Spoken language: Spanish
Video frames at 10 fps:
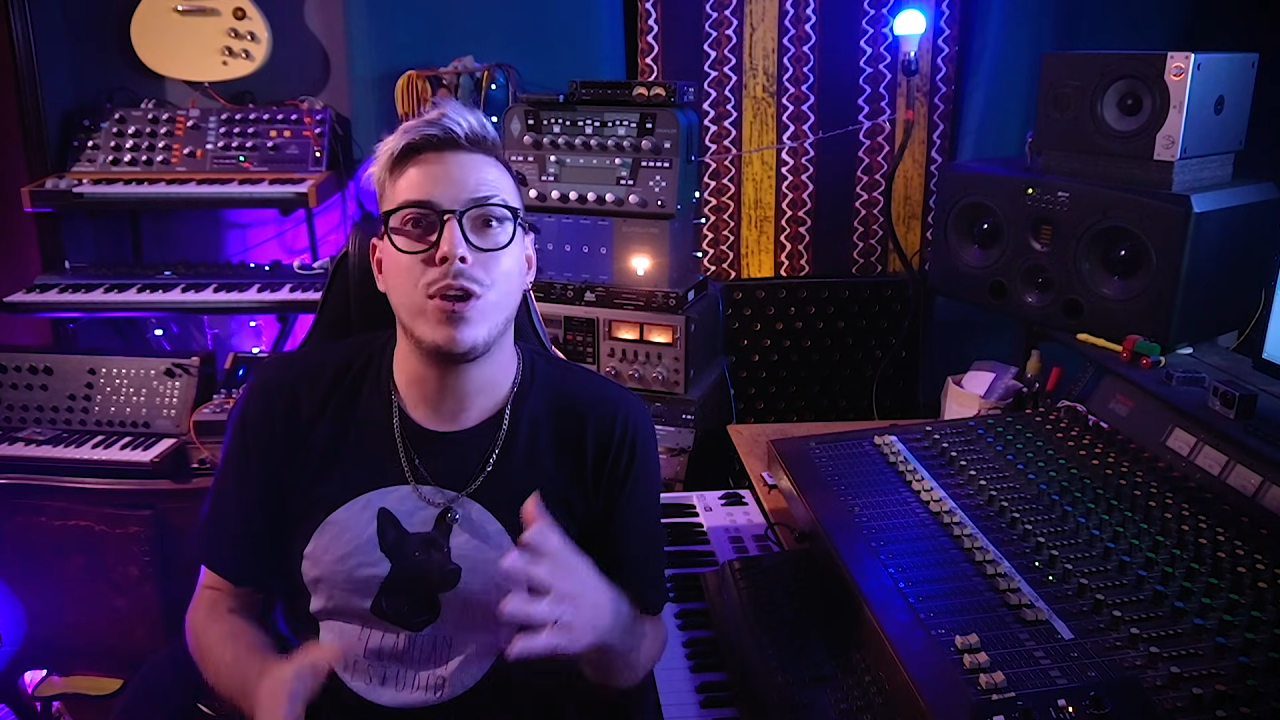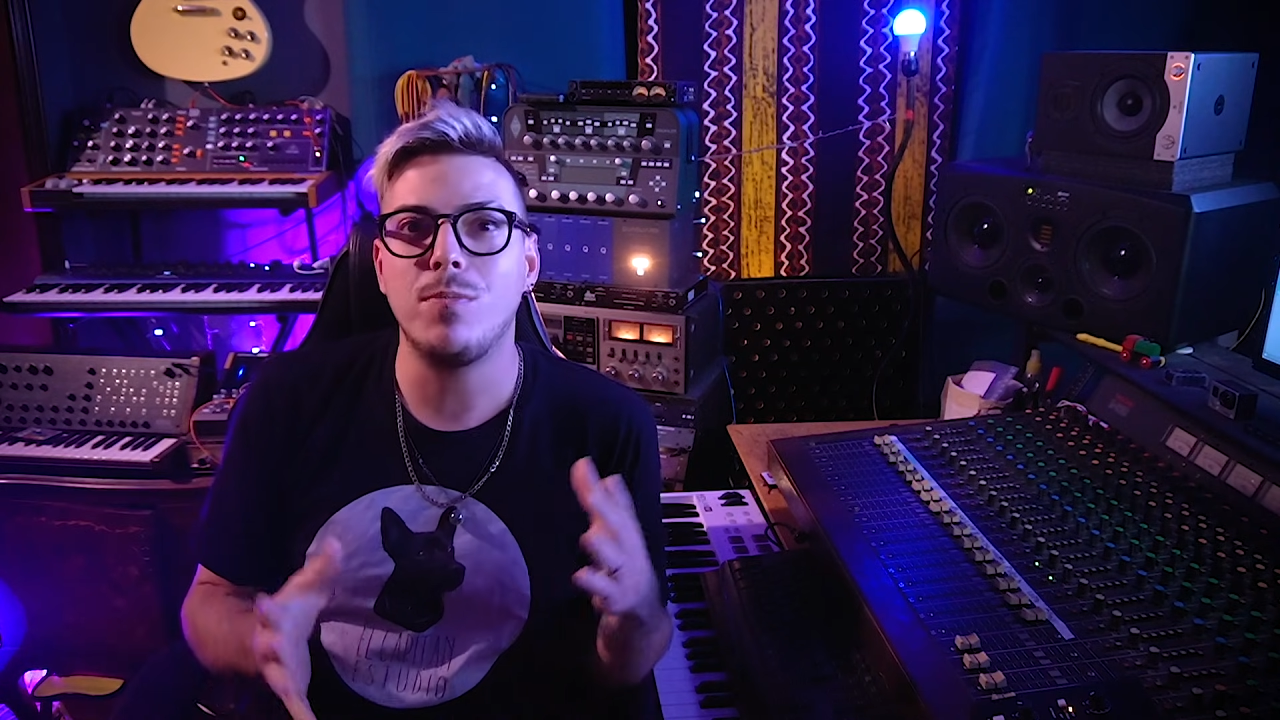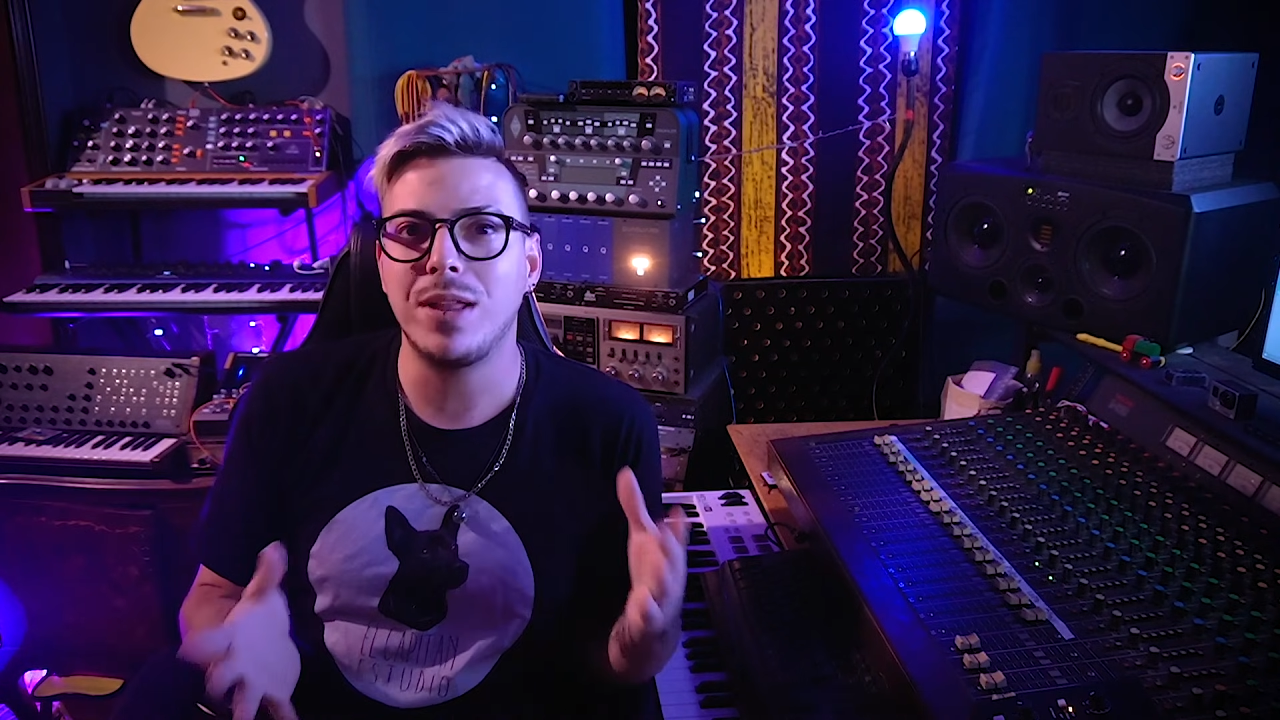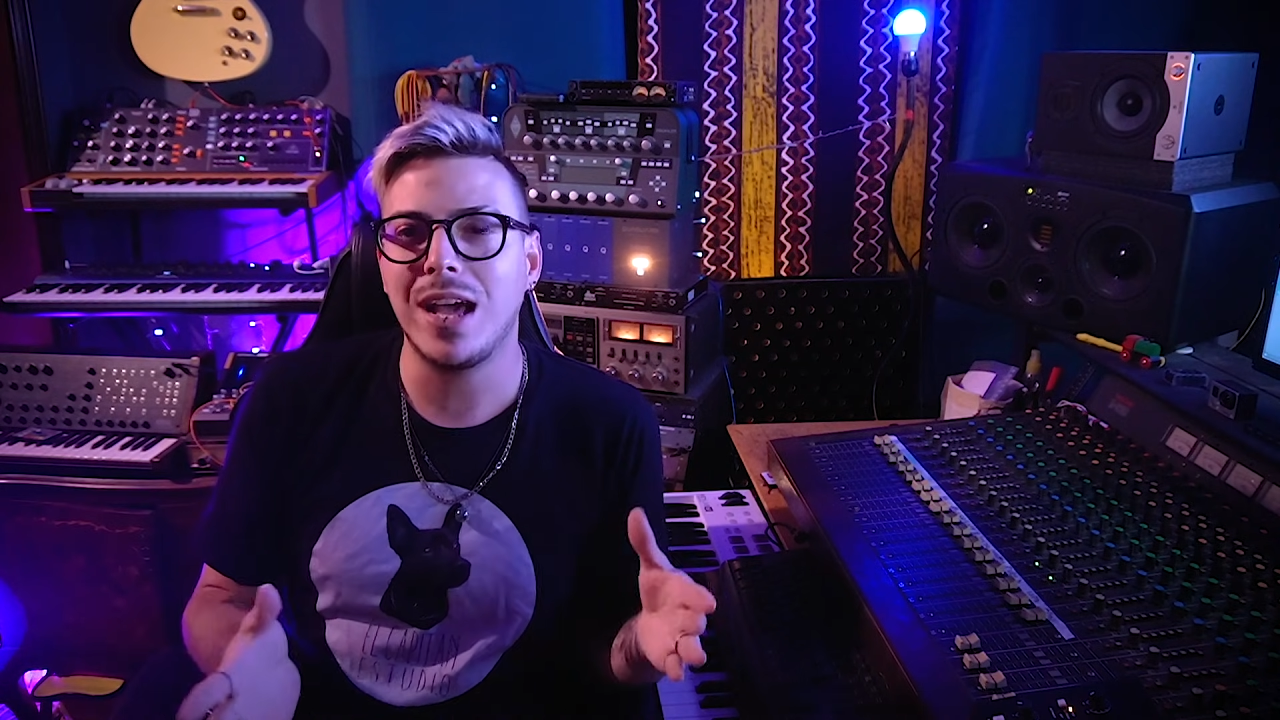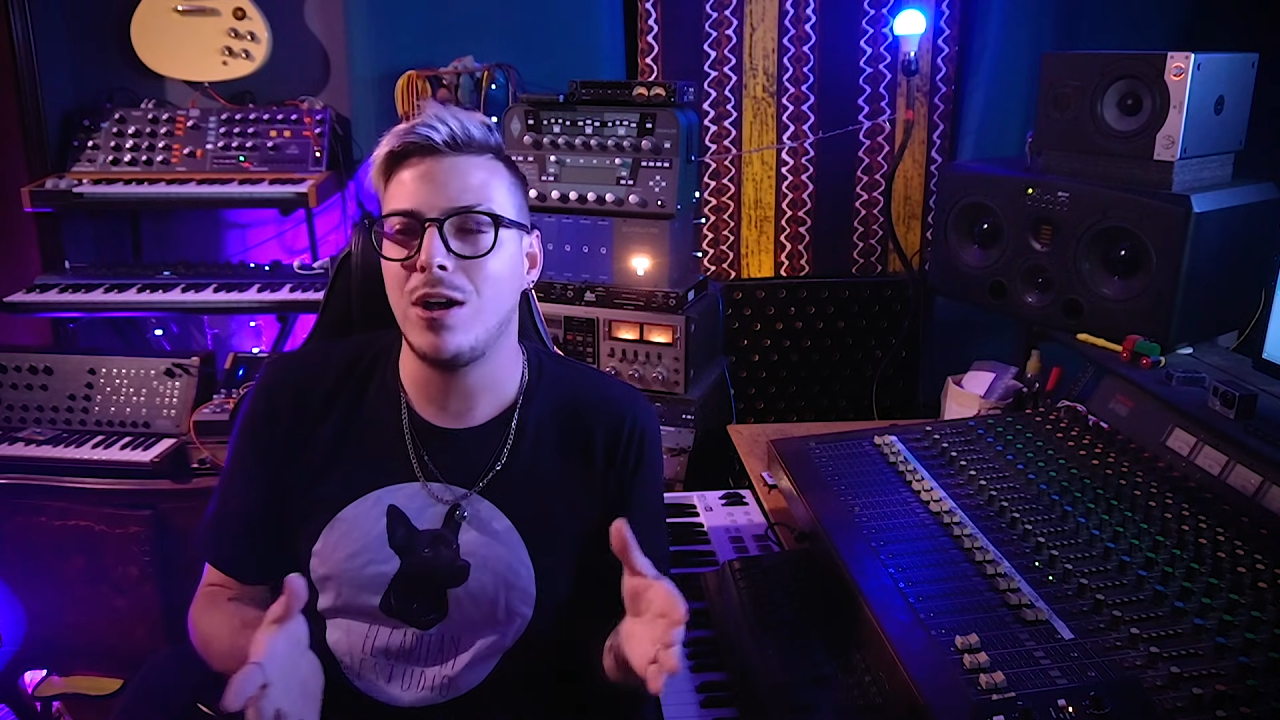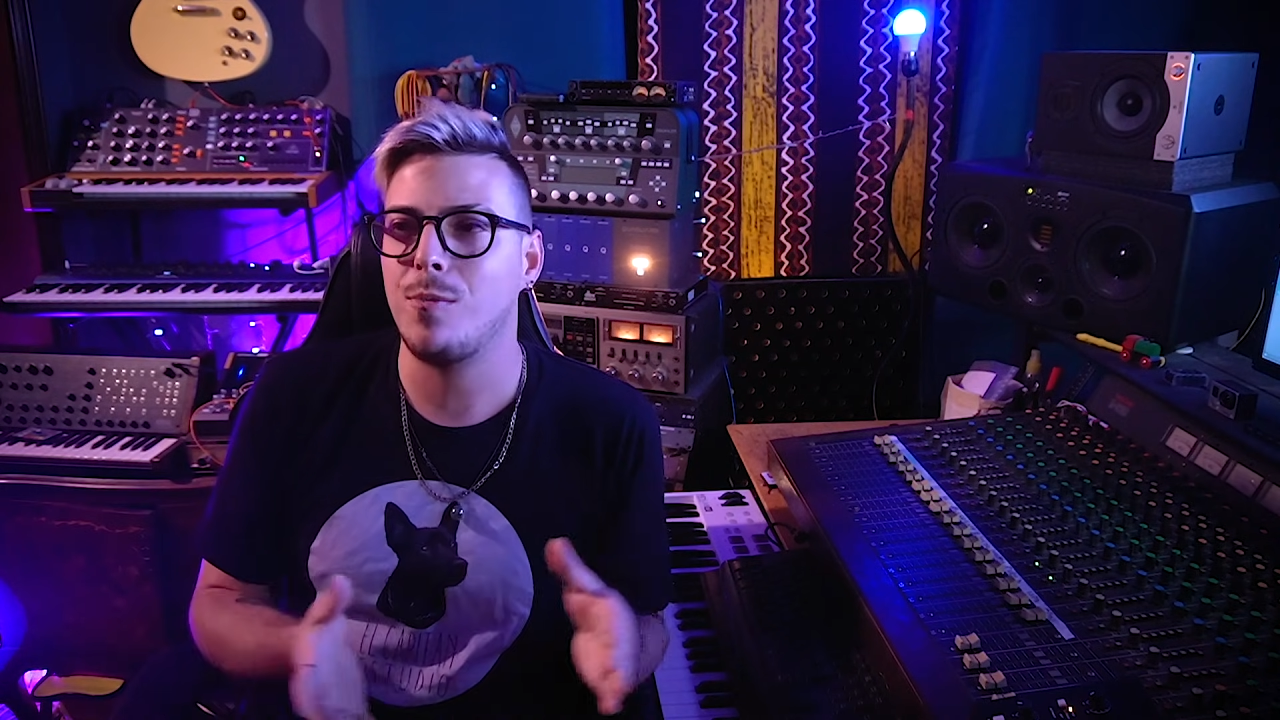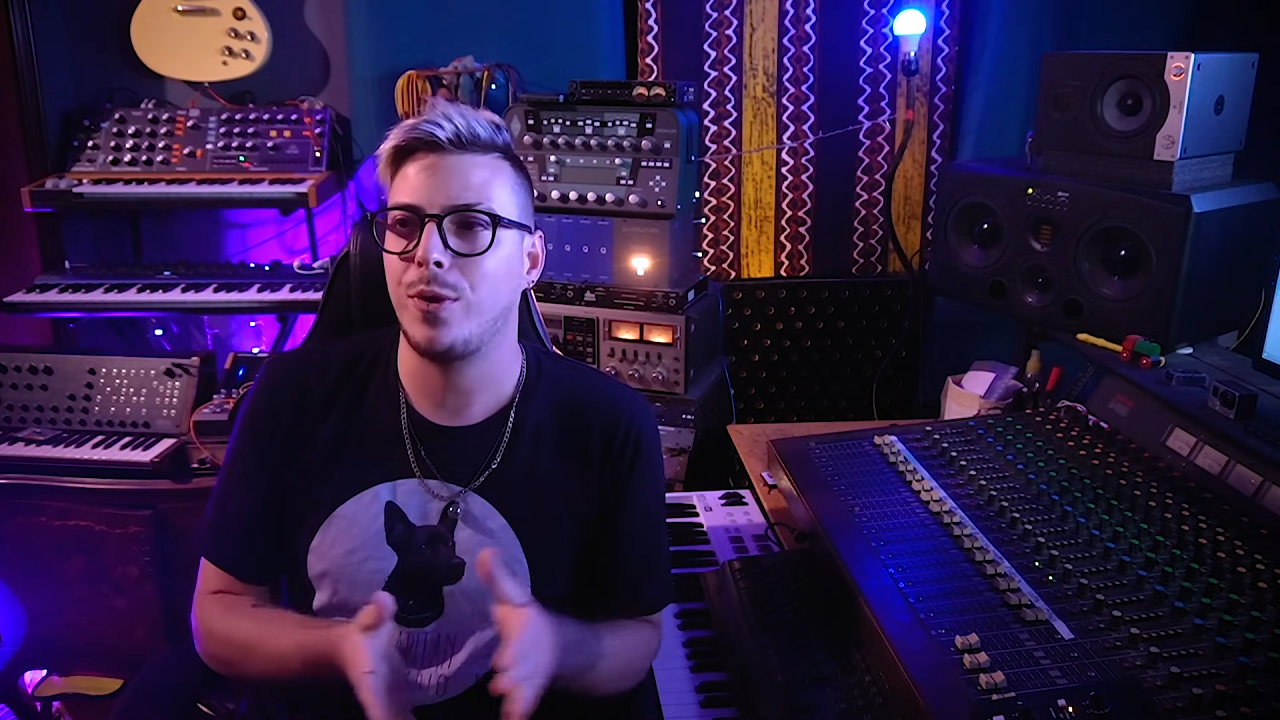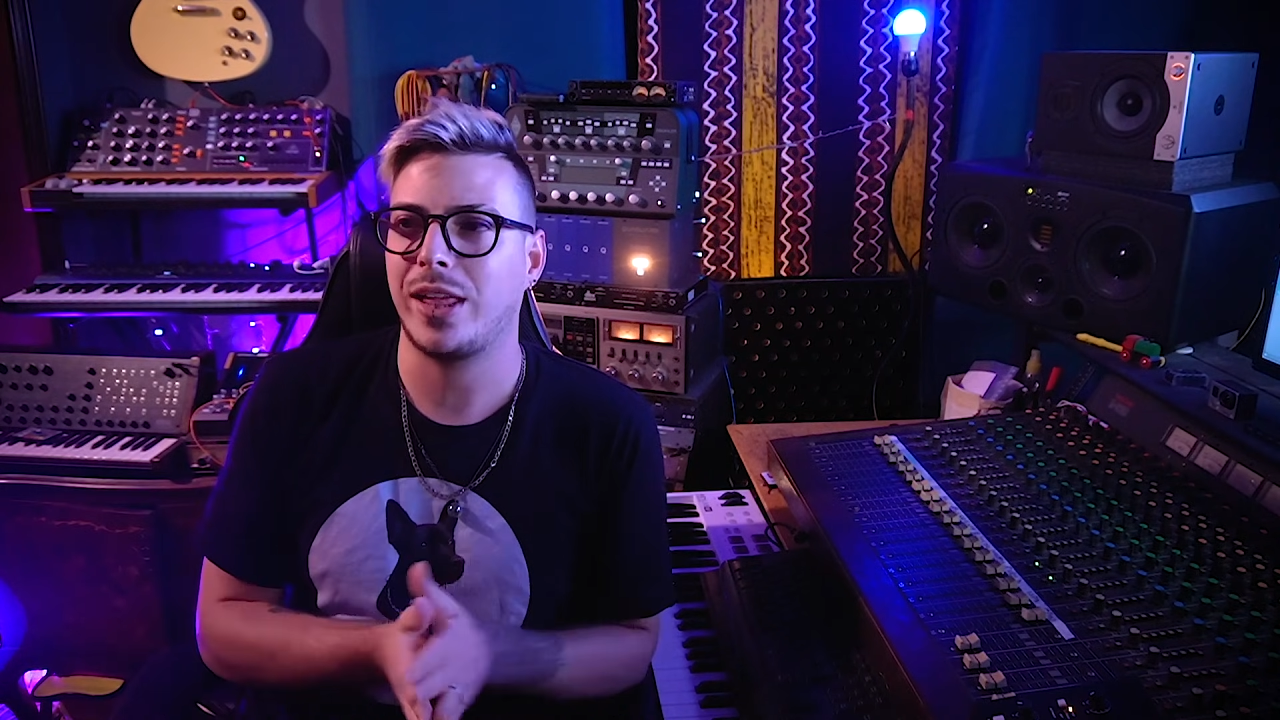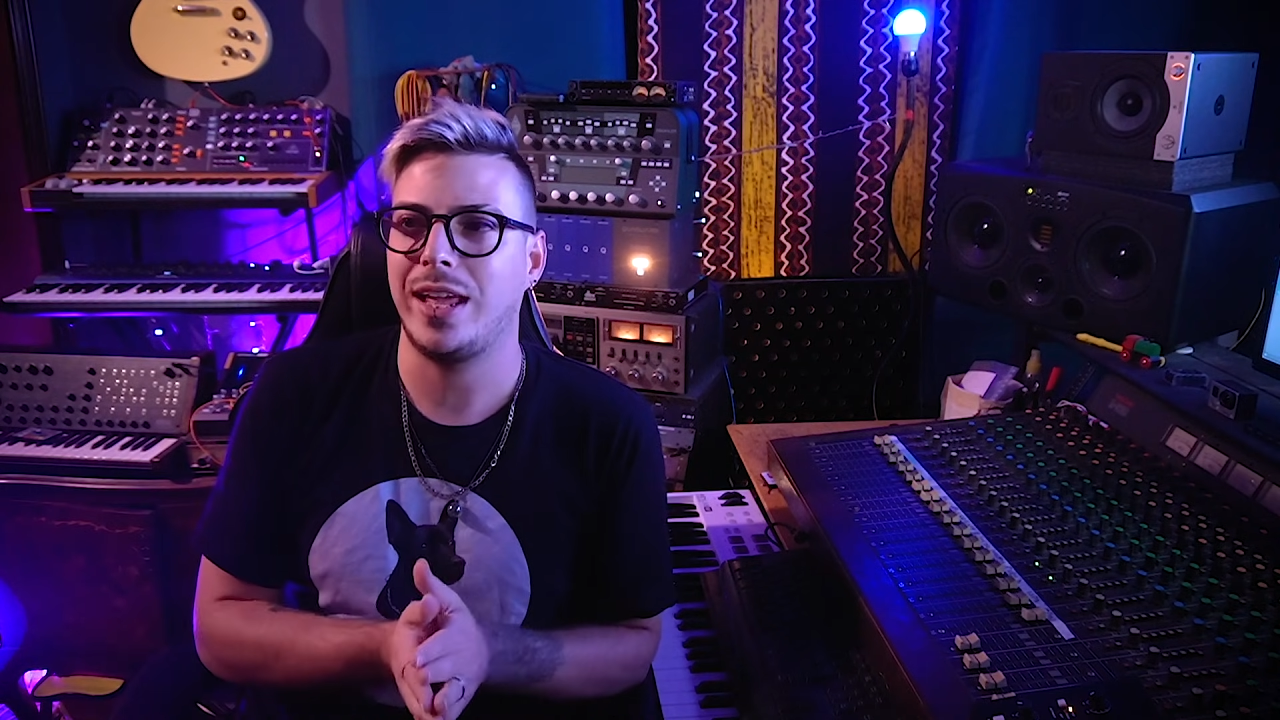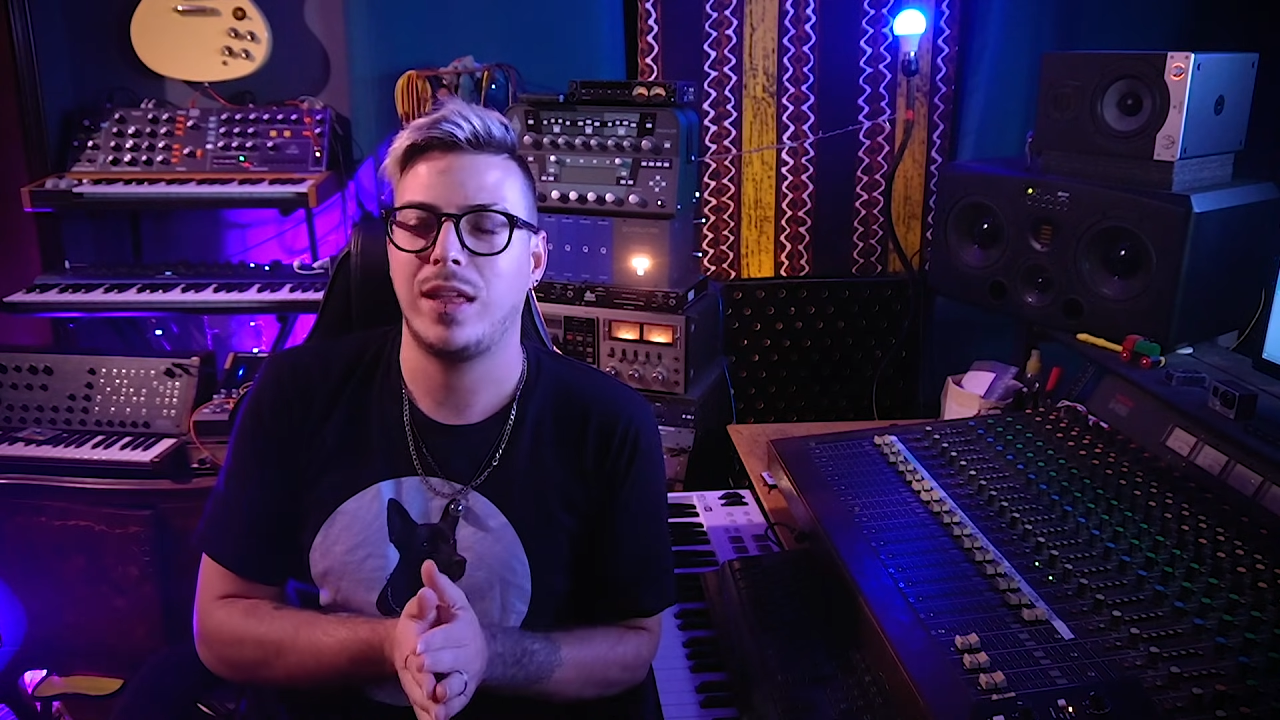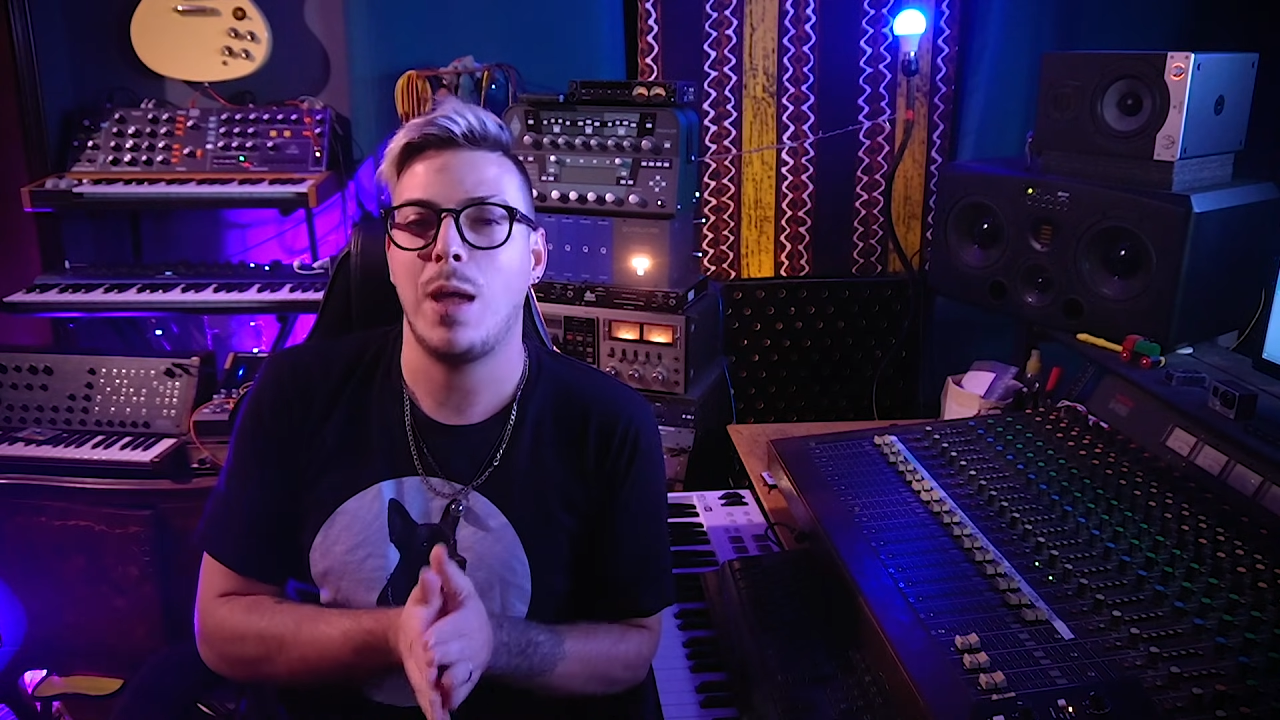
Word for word: complicado porque